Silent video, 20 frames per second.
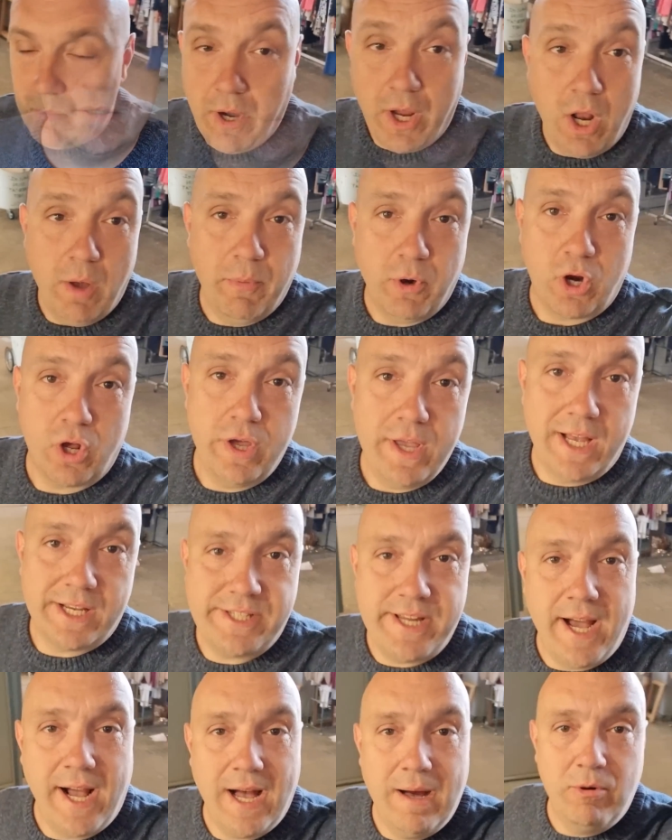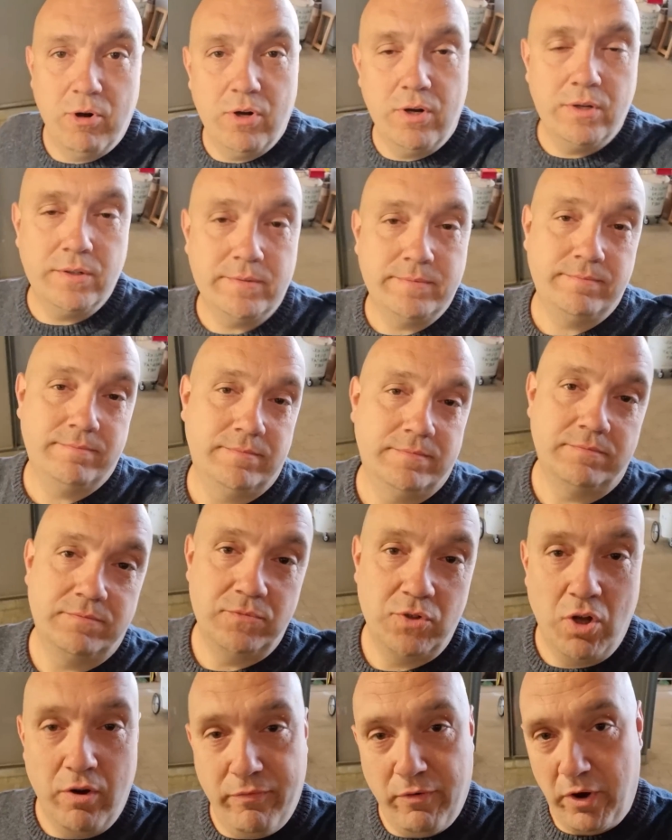Bueno, por hoy ya se acabó,
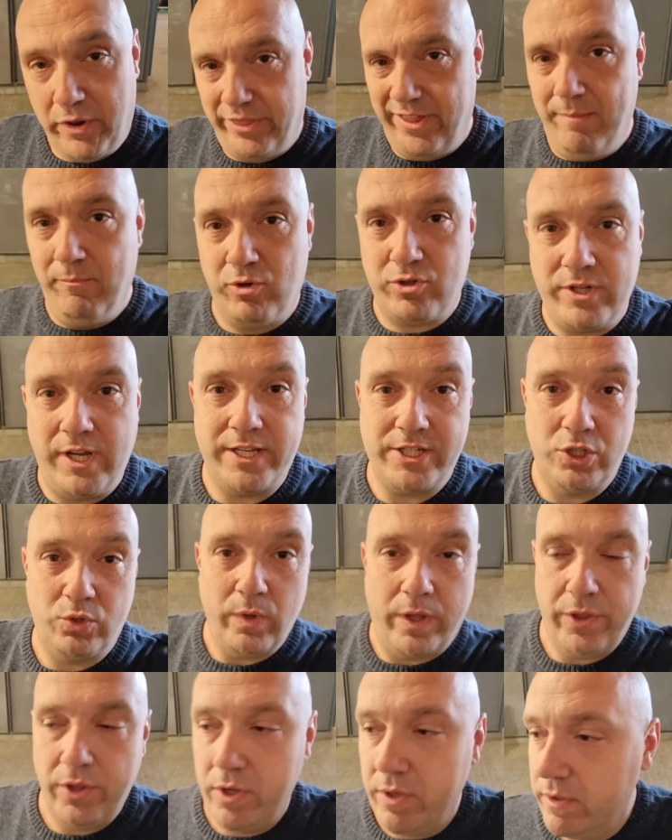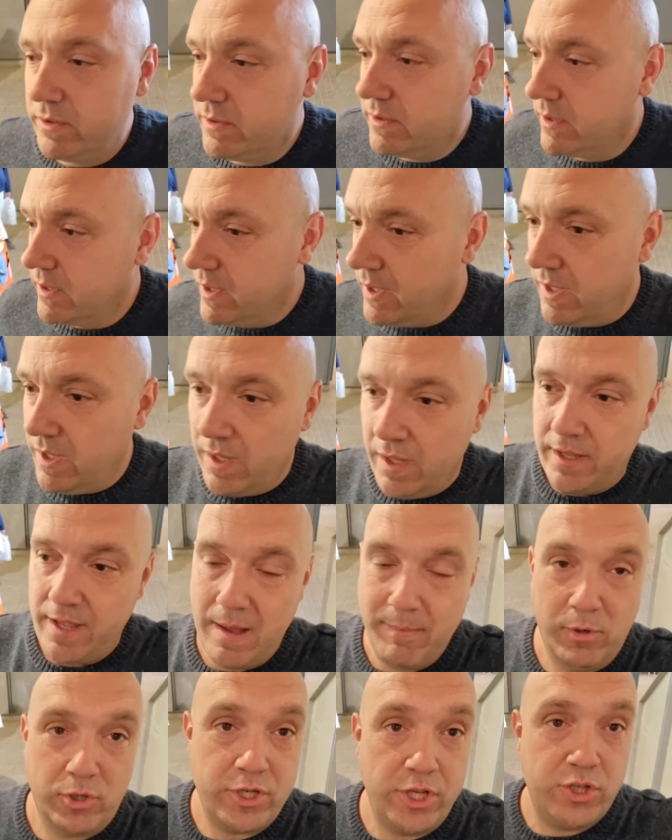no forcemos la situación,
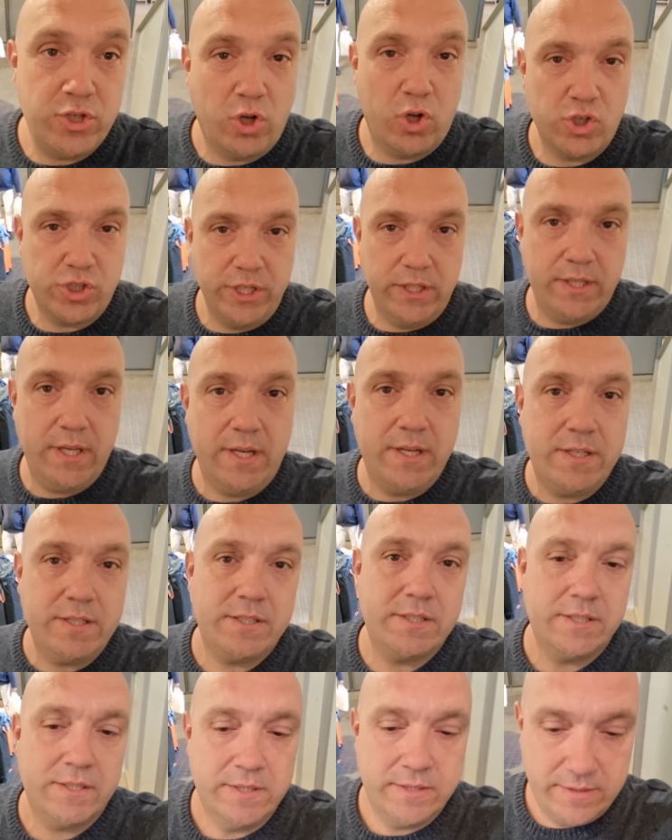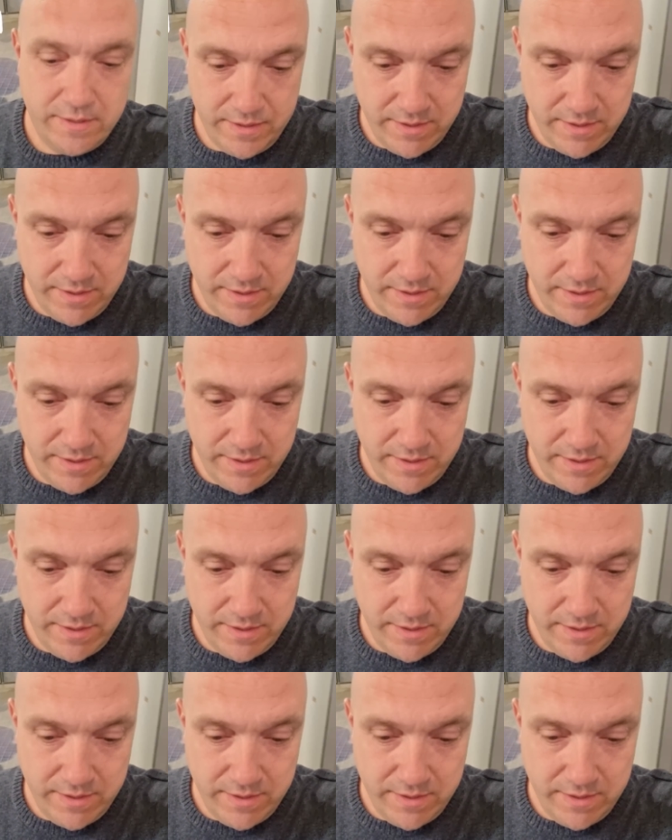ya hemos hecho cositas.